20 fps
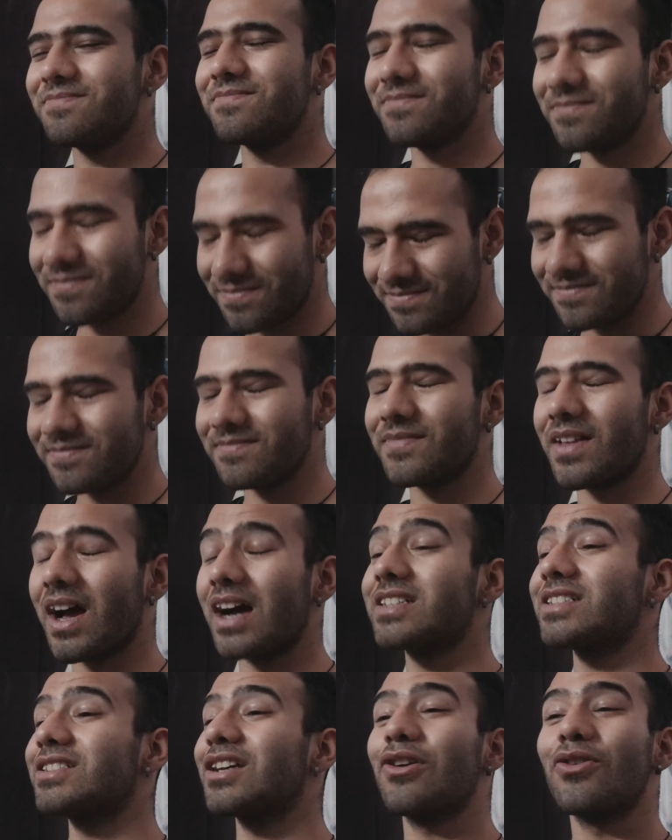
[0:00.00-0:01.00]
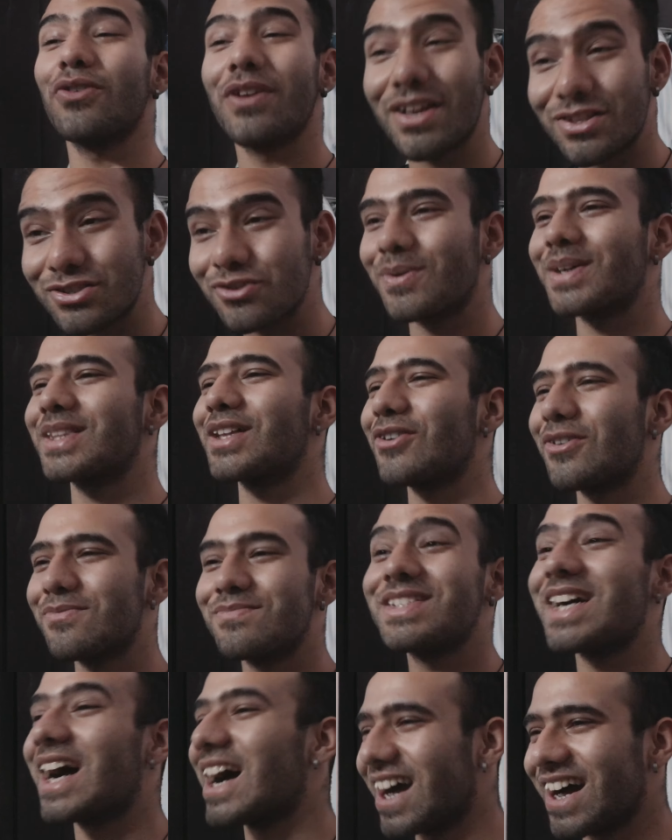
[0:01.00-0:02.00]
हम्म, हम्म अच्छा चलो ये तो बताओ
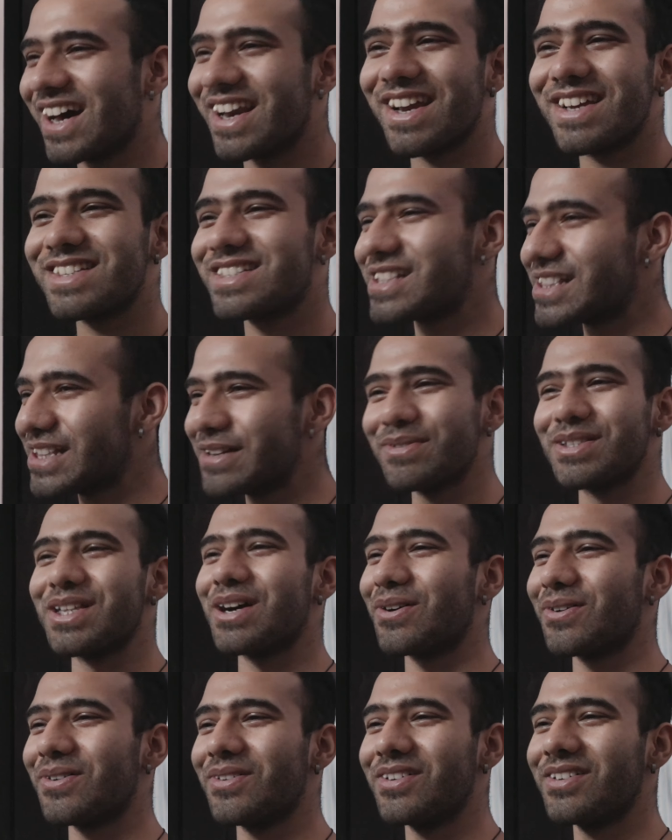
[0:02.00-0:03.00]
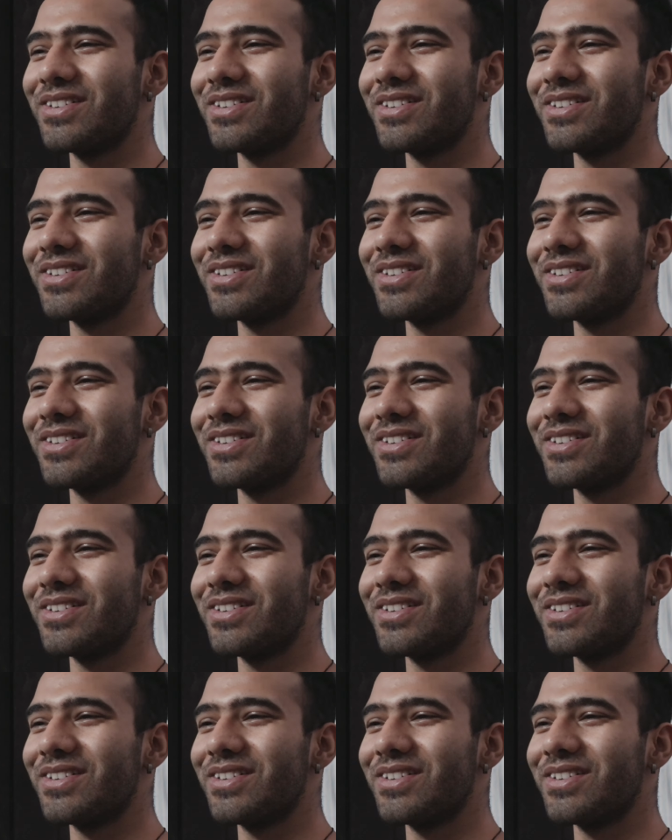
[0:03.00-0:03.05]
हम जहाँ खा रहे हैं जल्दी बताओ